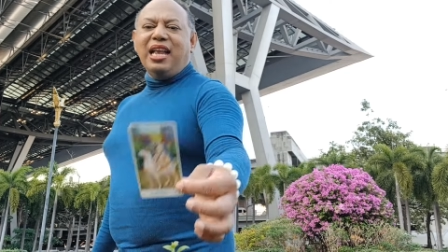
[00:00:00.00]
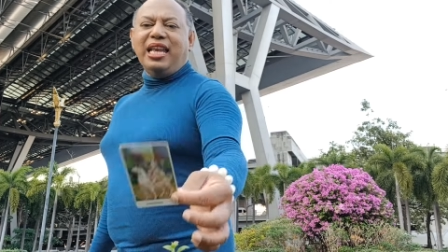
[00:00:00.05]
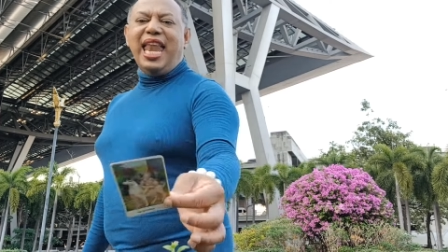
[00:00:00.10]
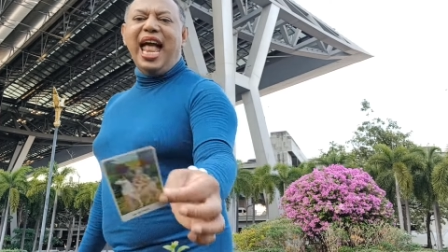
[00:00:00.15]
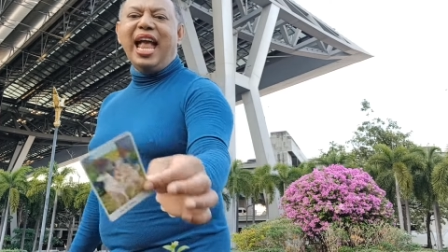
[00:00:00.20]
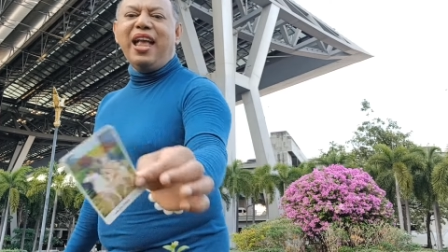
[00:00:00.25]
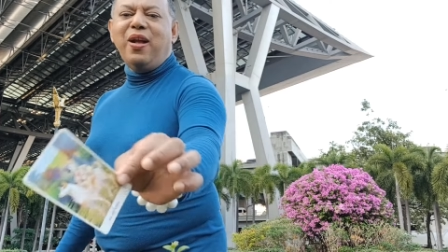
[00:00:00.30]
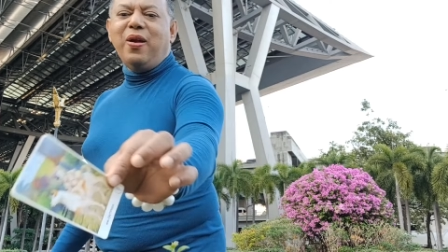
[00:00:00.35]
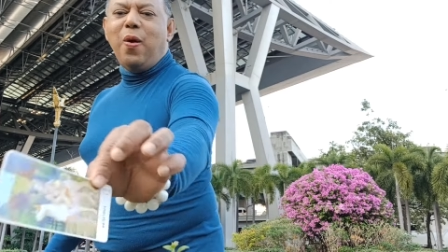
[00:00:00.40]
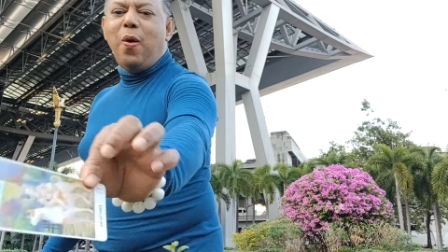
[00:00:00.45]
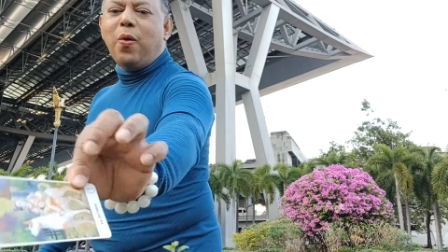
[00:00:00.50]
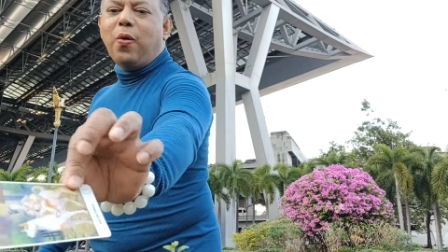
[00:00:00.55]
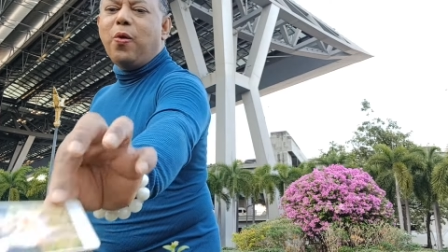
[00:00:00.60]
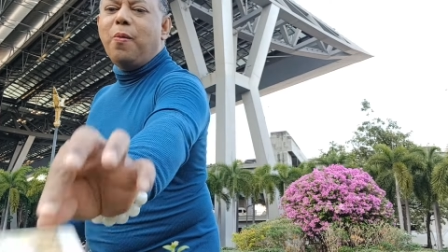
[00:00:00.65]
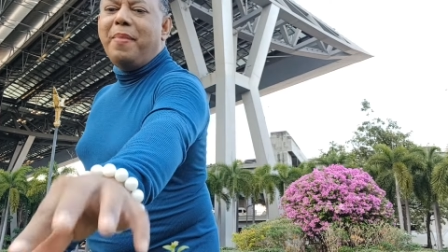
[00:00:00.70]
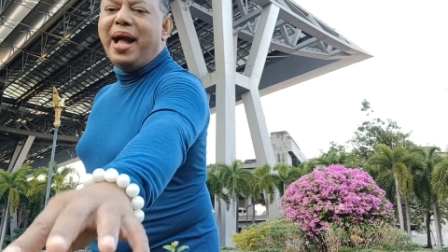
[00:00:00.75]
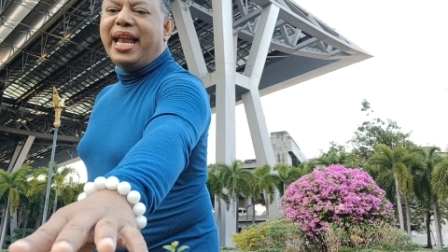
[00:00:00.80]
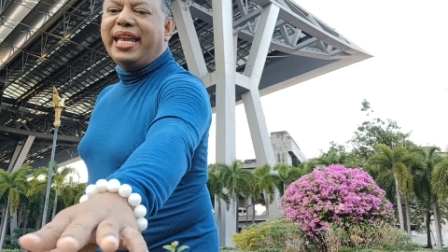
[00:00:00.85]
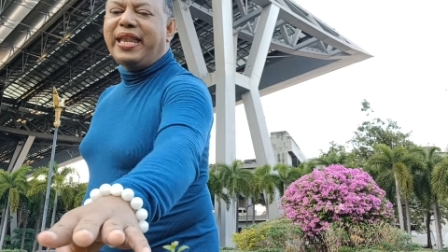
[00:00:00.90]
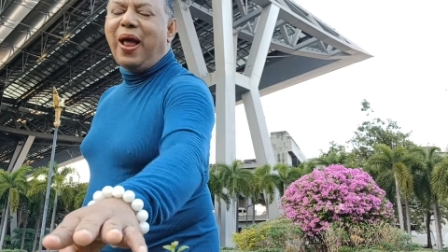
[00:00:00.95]
ได้องคุ
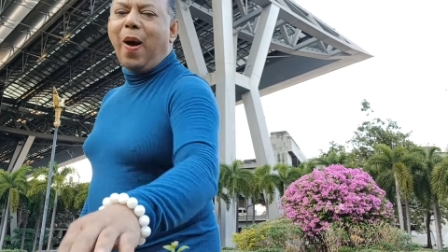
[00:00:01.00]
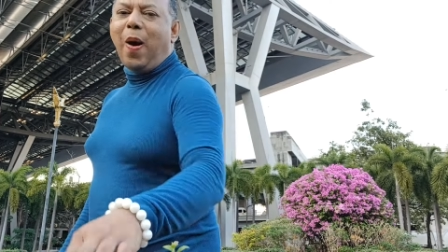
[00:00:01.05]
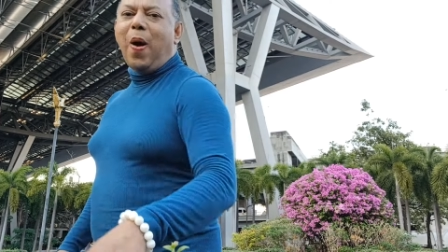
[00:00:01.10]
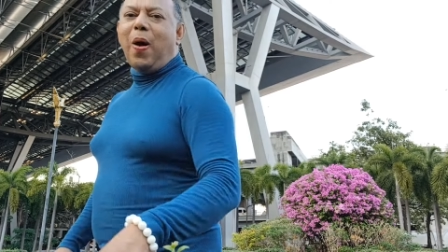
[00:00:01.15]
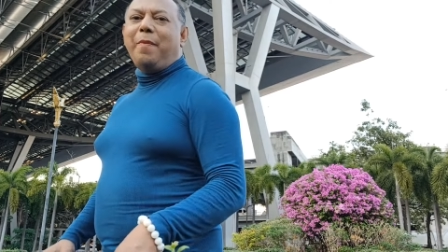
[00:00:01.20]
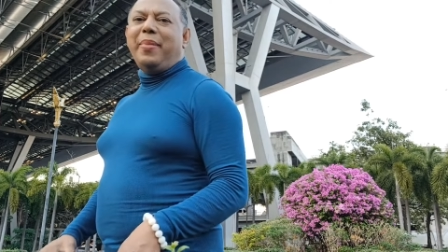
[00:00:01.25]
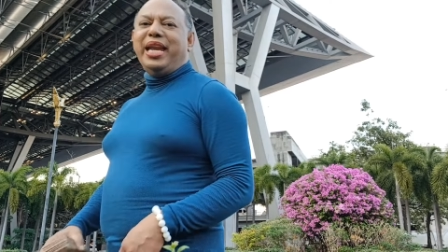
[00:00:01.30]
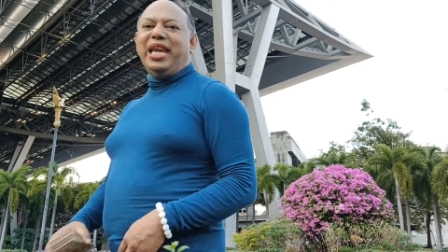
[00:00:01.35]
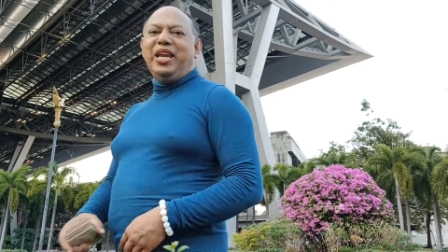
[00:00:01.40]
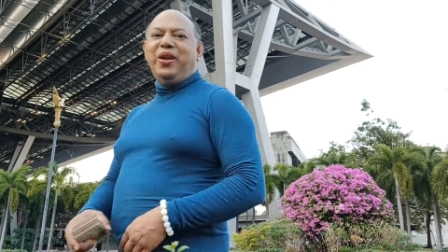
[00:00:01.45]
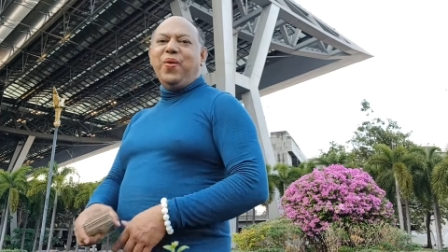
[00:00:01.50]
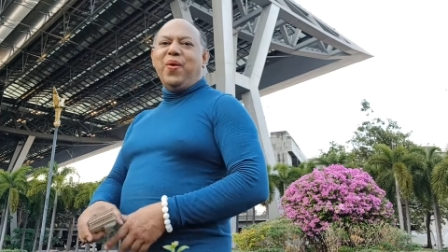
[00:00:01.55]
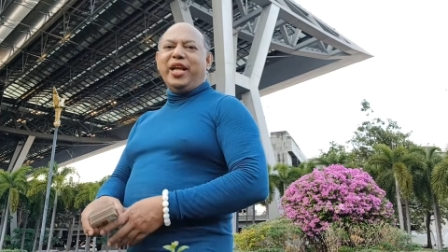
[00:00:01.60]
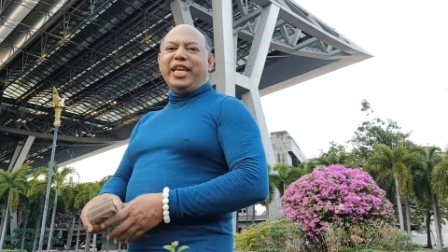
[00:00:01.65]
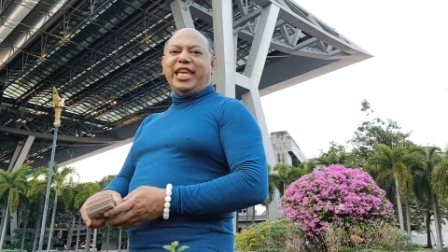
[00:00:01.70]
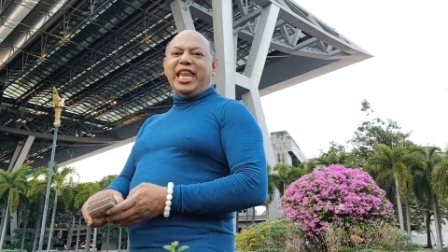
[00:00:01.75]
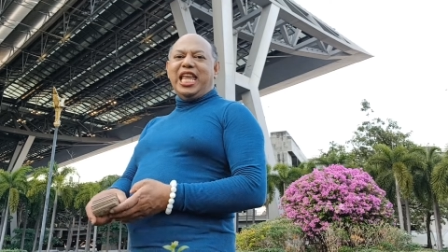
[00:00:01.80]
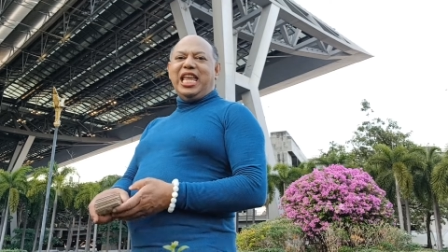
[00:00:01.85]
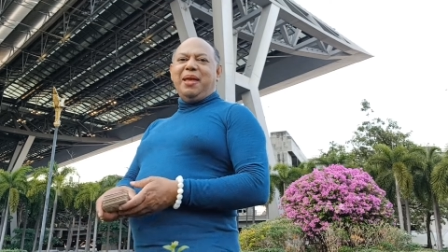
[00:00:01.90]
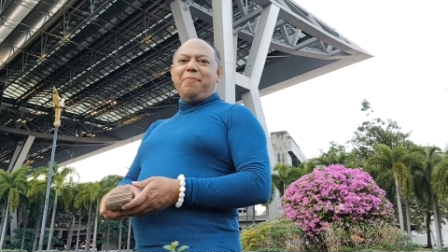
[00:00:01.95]
มารทองมานี่ดวง
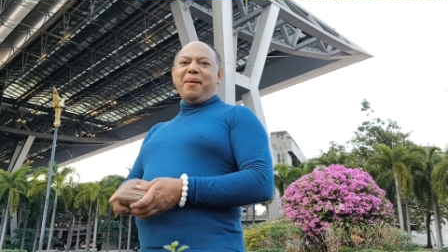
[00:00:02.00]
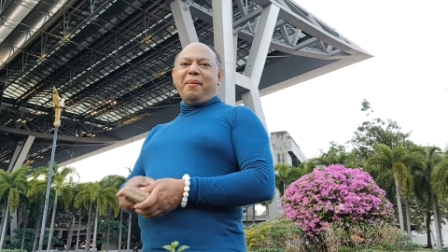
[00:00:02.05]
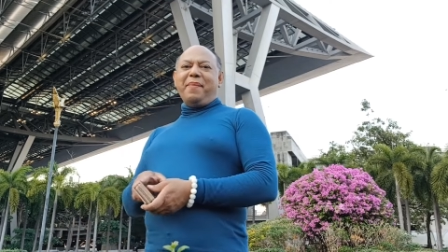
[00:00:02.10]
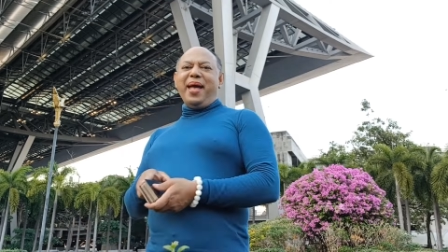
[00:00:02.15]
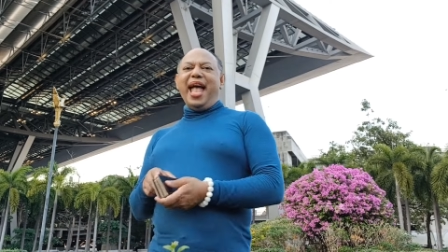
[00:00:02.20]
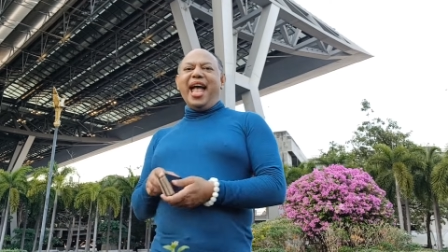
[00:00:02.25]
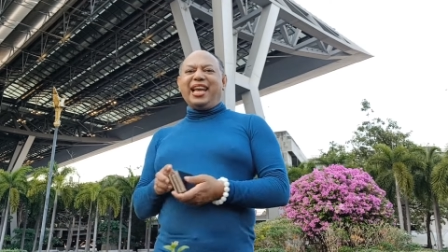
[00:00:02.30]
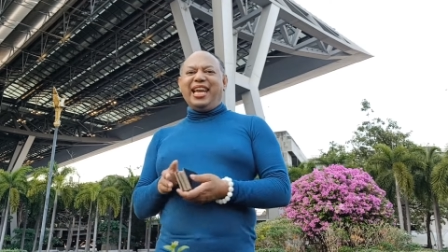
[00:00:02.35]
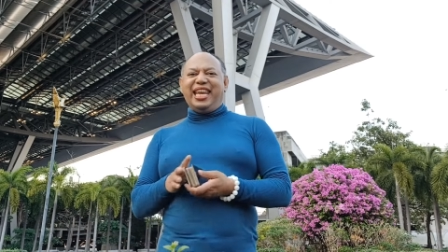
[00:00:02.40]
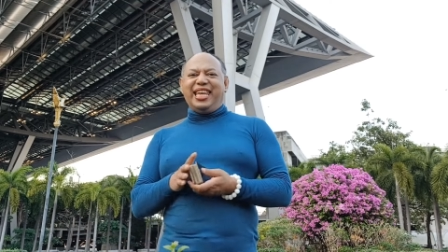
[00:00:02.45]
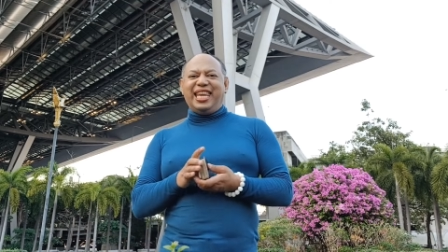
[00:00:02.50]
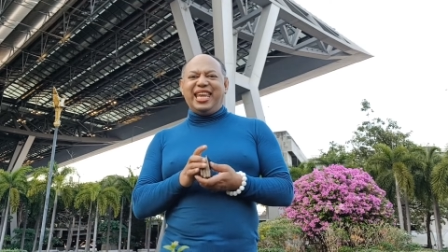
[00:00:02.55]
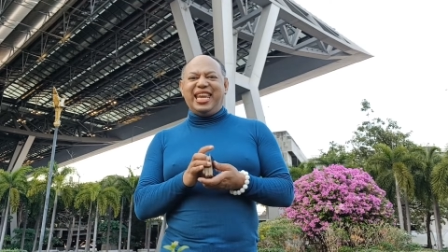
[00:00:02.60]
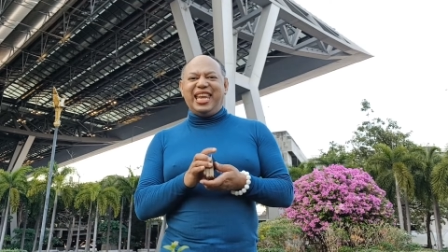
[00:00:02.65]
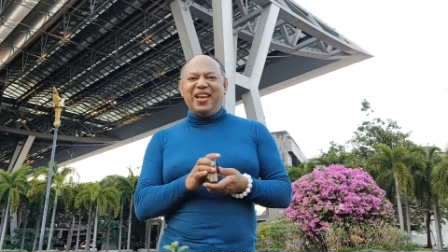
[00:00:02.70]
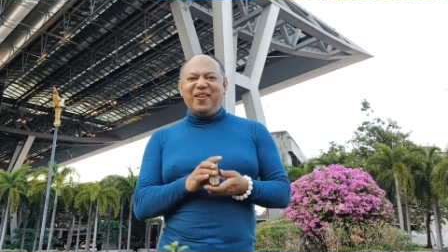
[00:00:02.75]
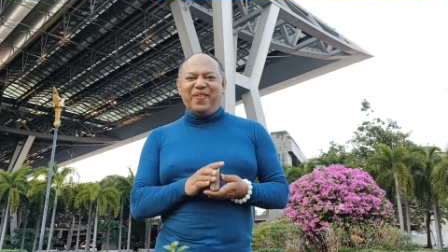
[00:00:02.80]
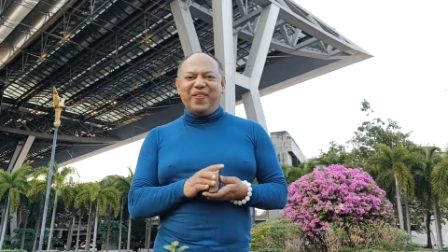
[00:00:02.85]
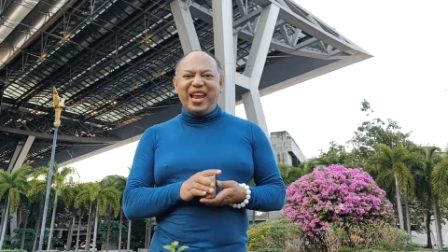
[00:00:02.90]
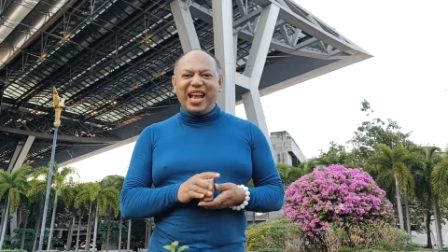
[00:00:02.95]
ดีมากๆเลยทีเดี
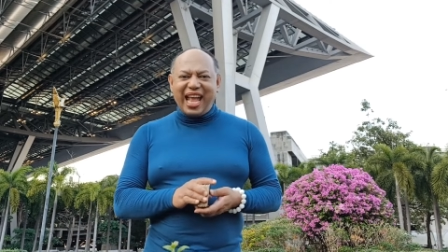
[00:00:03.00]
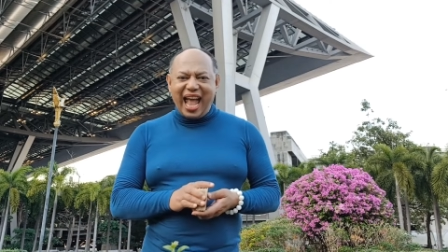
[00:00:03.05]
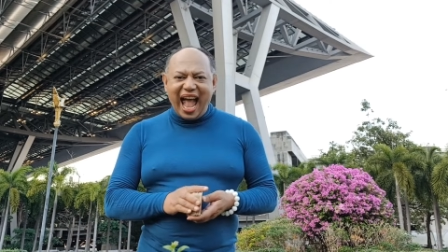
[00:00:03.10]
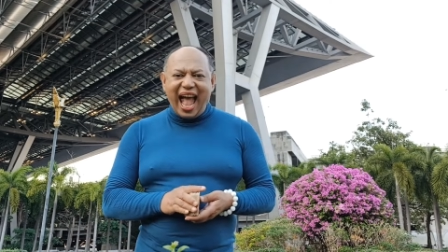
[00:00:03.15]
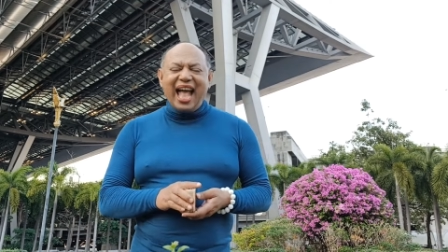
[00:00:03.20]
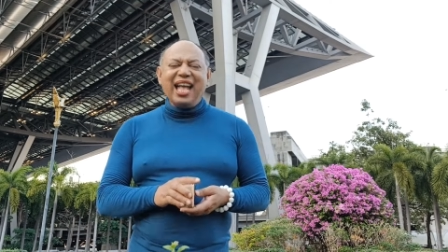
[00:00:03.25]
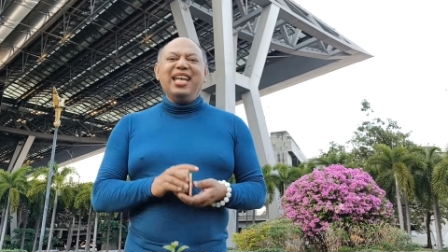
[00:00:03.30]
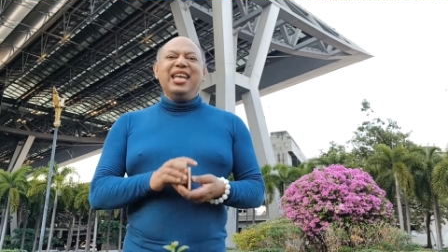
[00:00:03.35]
ยวนะคะ